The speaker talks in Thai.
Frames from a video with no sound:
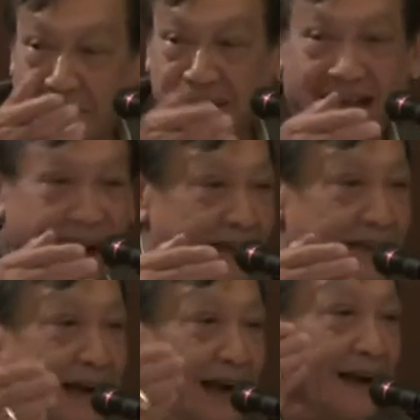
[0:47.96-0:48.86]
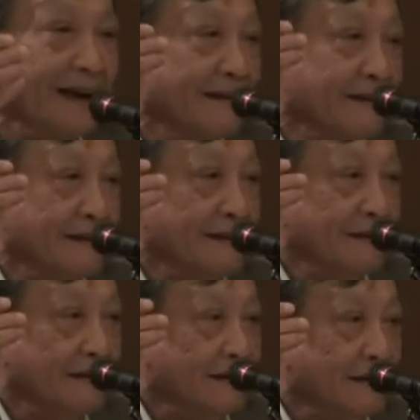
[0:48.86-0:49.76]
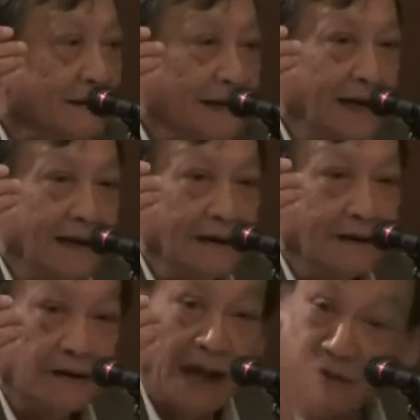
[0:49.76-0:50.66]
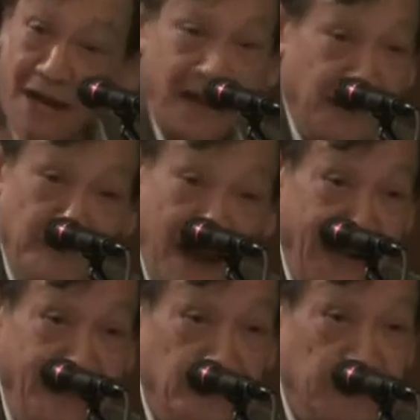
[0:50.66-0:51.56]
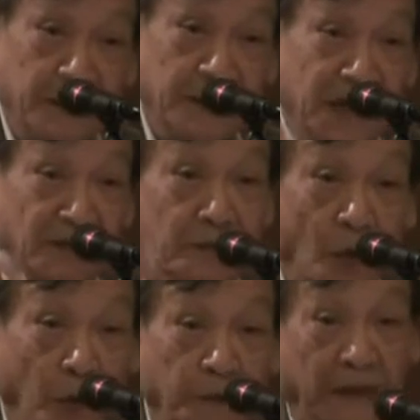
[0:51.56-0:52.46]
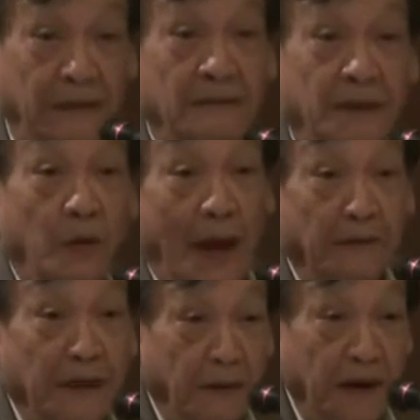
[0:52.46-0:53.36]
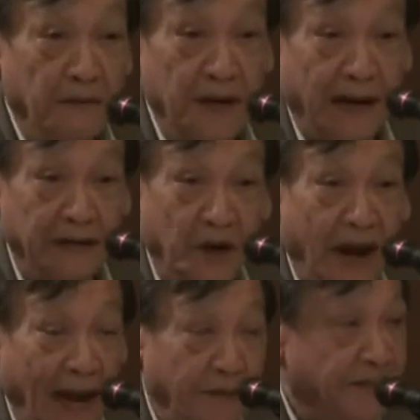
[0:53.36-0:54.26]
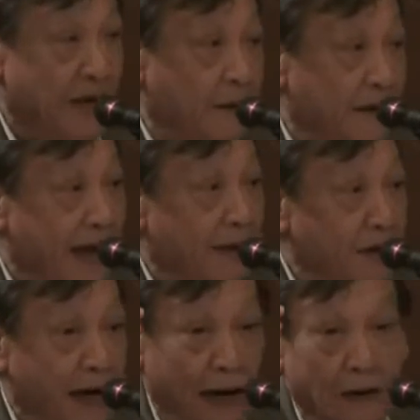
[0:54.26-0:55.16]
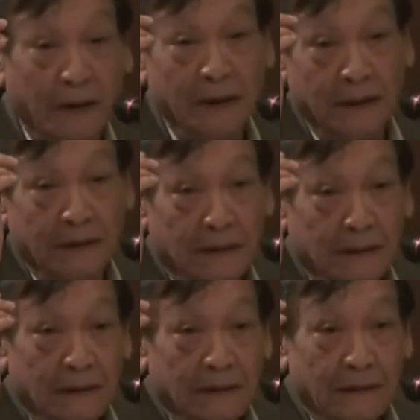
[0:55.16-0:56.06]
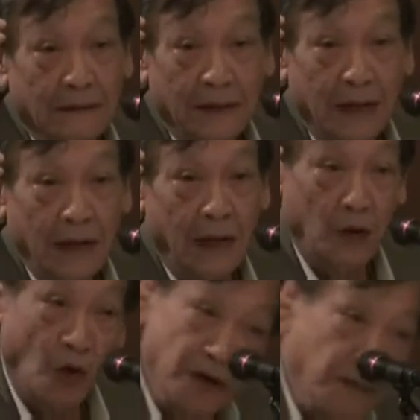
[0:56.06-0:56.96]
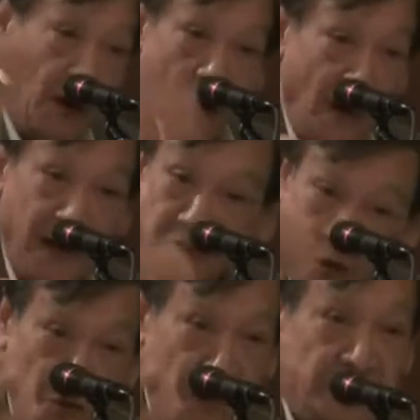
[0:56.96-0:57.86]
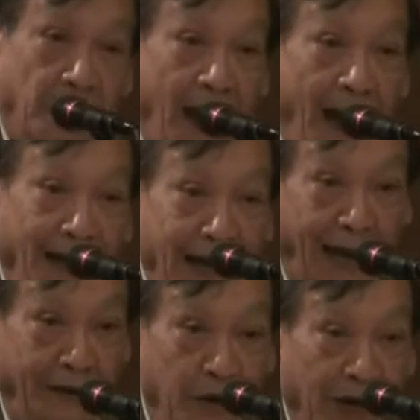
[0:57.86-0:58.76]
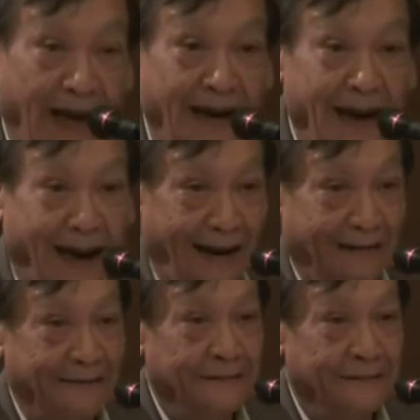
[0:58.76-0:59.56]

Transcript: หาพยานอะไรที่ไหนนะก็ทำอะไรกันมานี่มันไม่ใช่เป็นเรื่องปกปิดเป็นความลับอะไรเมื่อไหร่ต้องหาประจักษ์พยานเมื่อไหร่แล้วนะแล้วไอ้คนที่ไปร้องเองก็อยู่ในสภานั่นแหละ ด้วยกันนั่นแหละ